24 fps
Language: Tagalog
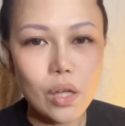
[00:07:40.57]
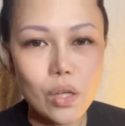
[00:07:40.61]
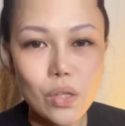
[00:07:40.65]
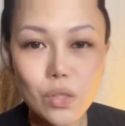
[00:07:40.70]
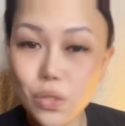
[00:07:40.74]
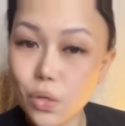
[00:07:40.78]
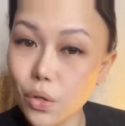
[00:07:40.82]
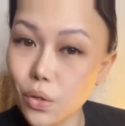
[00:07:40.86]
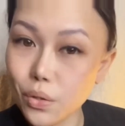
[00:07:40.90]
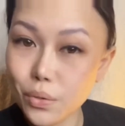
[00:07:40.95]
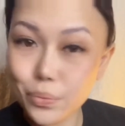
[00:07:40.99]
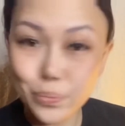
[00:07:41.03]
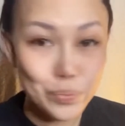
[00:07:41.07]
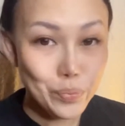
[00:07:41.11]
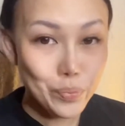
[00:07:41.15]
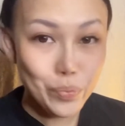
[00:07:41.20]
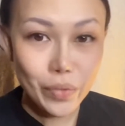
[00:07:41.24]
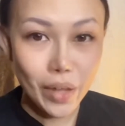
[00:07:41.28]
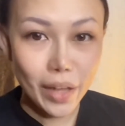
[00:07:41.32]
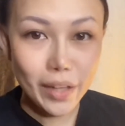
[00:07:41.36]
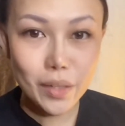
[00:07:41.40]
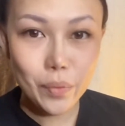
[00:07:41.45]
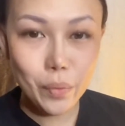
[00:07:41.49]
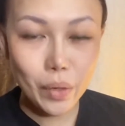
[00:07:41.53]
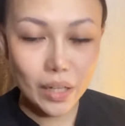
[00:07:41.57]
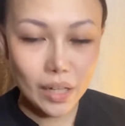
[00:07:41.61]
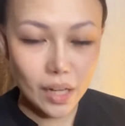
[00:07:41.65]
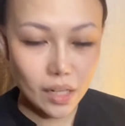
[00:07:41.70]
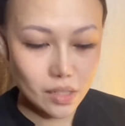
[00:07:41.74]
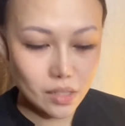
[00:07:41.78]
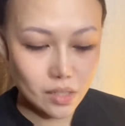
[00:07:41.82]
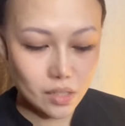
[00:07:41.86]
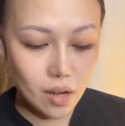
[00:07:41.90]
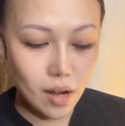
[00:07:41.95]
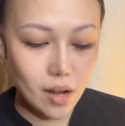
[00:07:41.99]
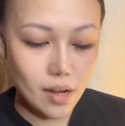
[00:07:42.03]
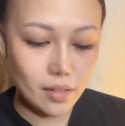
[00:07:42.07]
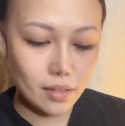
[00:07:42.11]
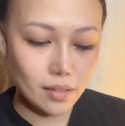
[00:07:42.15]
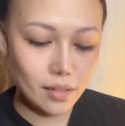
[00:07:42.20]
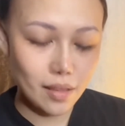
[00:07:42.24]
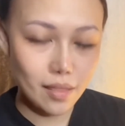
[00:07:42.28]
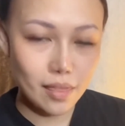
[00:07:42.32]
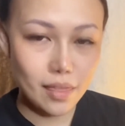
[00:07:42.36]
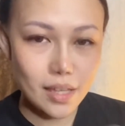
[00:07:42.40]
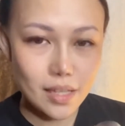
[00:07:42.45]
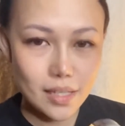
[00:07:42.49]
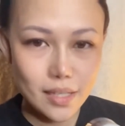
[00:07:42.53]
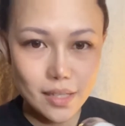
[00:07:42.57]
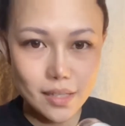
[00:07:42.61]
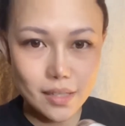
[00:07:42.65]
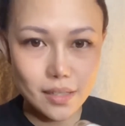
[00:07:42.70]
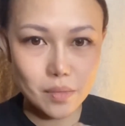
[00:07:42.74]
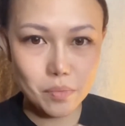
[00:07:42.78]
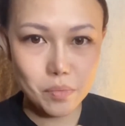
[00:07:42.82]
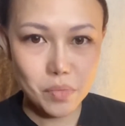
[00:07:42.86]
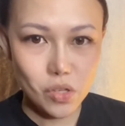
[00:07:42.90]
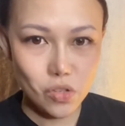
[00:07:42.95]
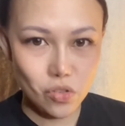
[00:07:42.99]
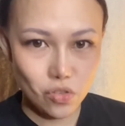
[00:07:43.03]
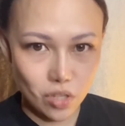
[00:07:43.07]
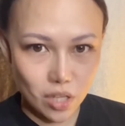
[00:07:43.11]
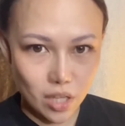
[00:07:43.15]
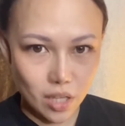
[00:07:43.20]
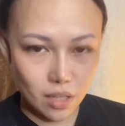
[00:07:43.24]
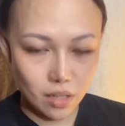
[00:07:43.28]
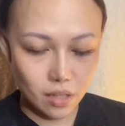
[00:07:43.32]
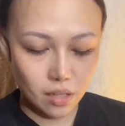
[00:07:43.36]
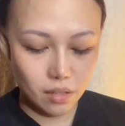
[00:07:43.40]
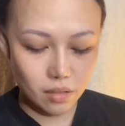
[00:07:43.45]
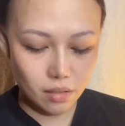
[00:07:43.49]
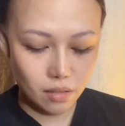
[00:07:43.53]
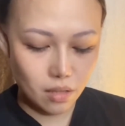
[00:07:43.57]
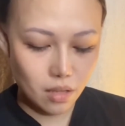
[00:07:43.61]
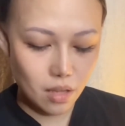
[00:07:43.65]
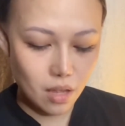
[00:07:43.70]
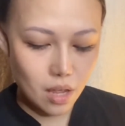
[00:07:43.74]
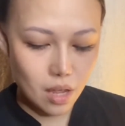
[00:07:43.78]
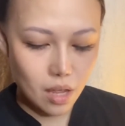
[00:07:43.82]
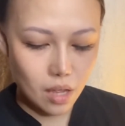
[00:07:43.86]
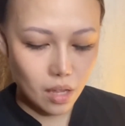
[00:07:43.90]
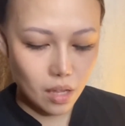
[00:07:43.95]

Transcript: So, anyway, let's start. This is the machine.